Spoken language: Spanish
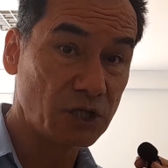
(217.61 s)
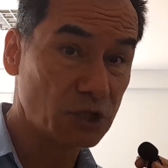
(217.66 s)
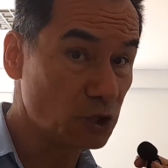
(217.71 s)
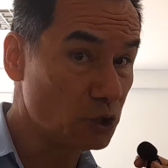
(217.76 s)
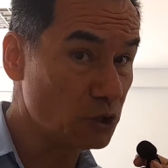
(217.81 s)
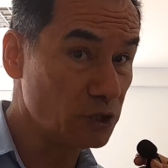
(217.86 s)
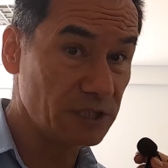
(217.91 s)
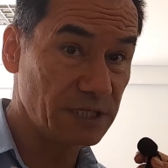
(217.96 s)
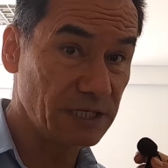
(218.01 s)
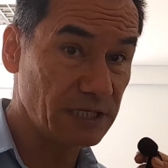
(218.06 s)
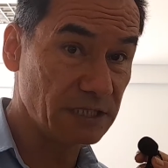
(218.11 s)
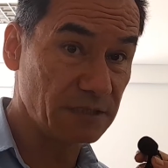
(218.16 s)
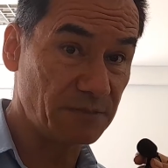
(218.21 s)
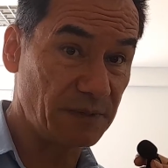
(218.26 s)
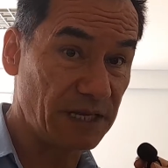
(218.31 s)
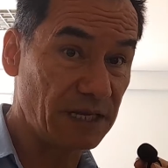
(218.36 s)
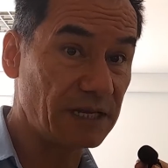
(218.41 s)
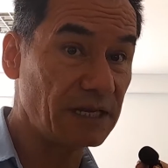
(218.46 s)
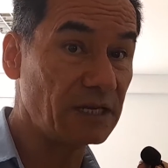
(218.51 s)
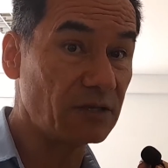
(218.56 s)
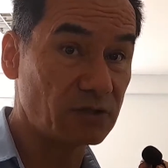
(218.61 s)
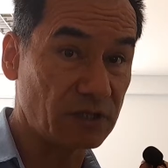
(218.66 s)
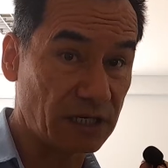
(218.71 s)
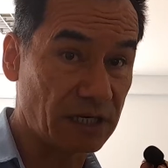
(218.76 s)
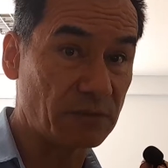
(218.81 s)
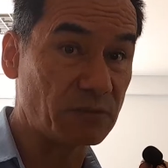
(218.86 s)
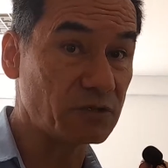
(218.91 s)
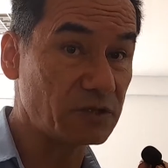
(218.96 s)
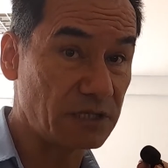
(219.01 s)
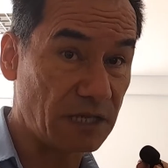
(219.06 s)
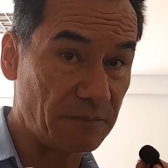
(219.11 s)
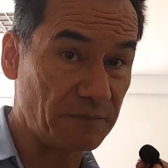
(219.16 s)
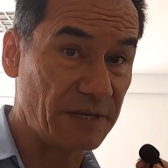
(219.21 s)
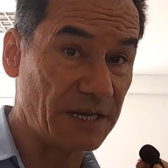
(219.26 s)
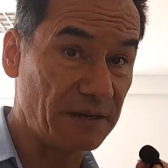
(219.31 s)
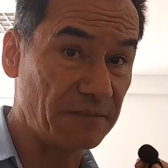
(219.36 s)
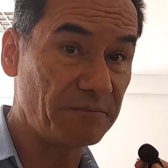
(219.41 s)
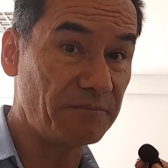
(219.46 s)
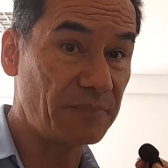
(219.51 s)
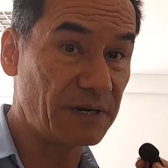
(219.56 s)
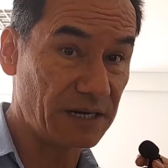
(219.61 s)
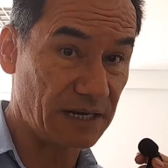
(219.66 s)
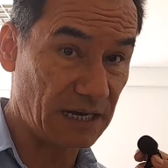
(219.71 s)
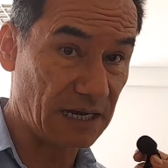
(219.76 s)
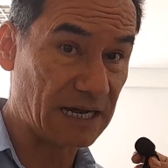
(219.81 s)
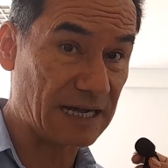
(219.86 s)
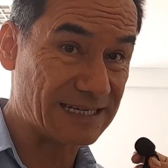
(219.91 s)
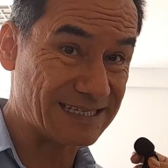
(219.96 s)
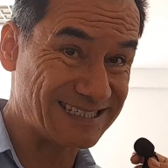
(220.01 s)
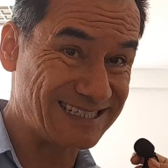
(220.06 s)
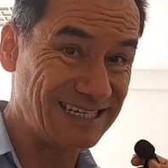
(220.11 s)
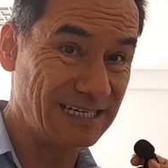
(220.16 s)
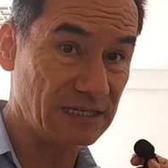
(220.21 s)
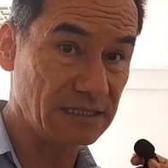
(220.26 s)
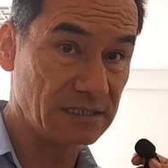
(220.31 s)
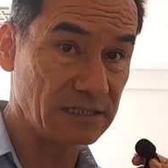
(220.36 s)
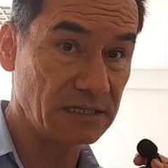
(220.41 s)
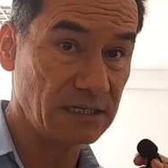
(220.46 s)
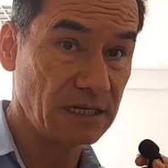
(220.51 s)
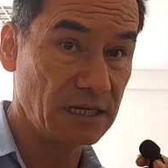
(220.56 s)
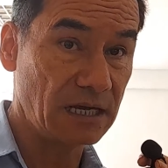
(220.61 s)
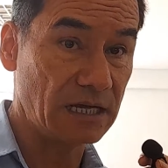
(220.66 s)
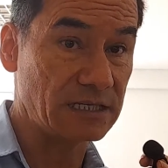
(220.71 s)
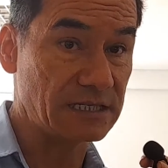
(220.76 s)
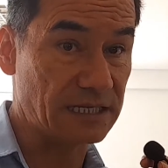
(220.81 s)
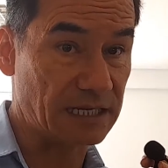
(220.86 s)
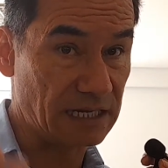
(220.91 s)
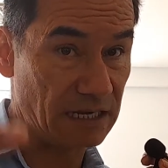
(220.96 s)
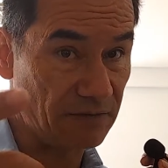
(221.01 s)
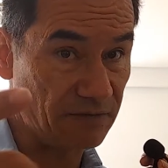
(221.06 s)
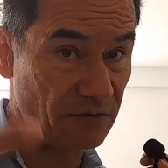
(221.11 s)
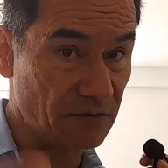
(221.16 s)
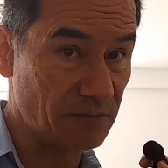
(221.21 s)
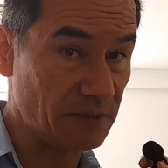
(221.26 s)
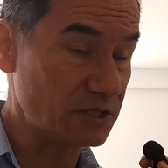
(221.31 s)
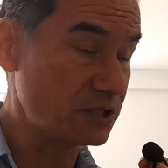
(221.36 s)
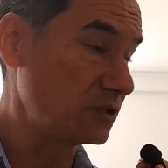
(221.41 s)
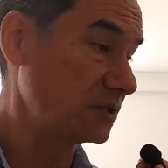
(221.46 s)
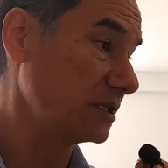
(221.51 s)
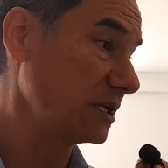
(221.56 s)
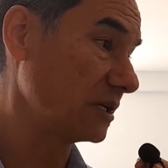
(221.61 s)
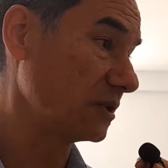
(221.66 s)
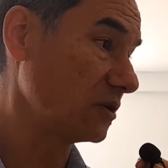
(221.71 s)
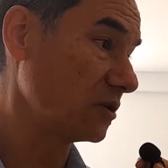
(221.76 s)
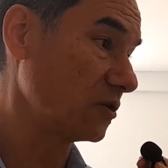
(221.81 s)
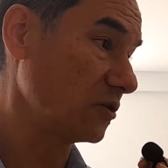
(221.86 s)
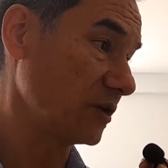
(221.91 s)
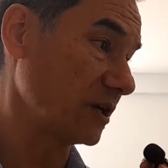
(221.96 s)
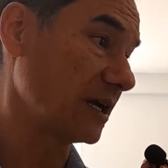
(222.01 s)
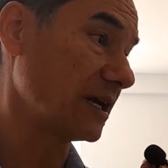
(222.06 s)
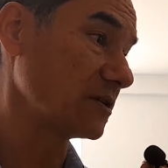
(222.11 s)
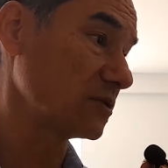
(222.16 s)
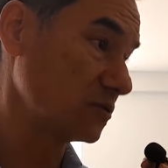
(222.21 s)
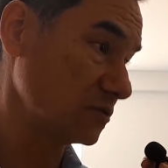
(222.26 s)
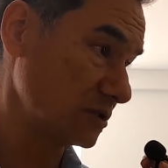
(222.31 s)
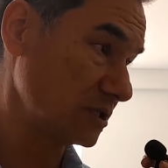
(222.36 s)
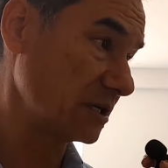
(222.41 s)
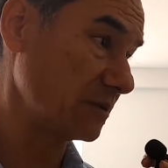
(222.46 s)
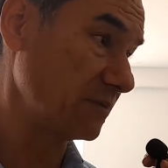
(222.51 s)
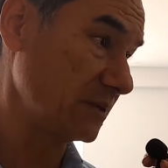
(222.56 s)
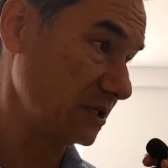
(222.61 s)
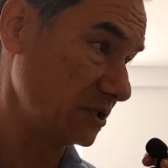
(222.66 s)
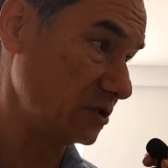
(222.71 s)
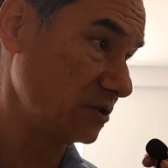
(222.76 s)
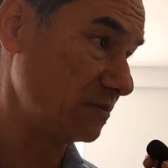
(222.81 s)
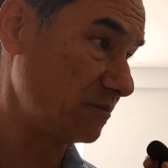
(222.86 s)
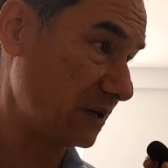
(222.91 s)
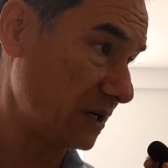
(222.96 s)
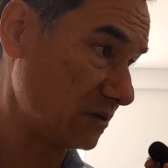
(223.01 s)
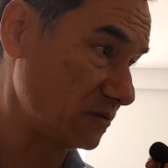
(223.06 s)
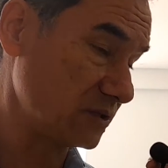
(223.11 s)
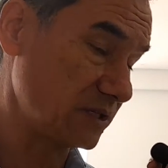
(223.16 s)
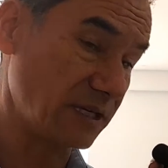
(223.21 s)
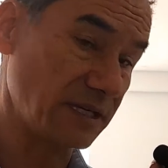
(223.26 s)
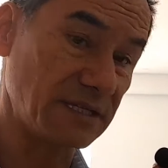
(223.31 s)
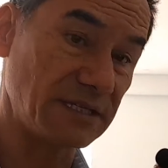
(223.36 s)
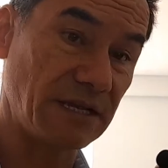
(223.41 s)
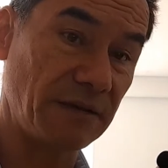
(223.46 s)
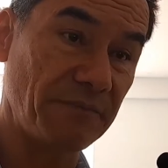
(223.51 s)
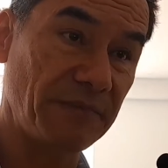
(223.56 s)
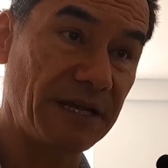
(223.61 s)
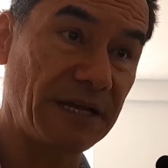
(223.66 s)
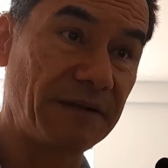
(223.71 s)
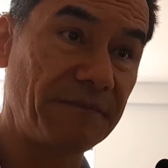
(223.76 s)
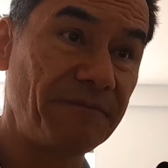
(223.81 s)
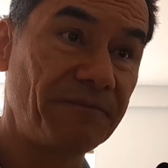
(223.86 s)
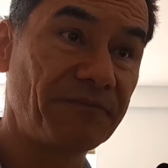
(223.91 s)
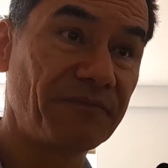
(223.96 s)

Todo ese despliegue lo tenemos también para Casillas, así que la formación tecnológica es un servicio para ustedes también.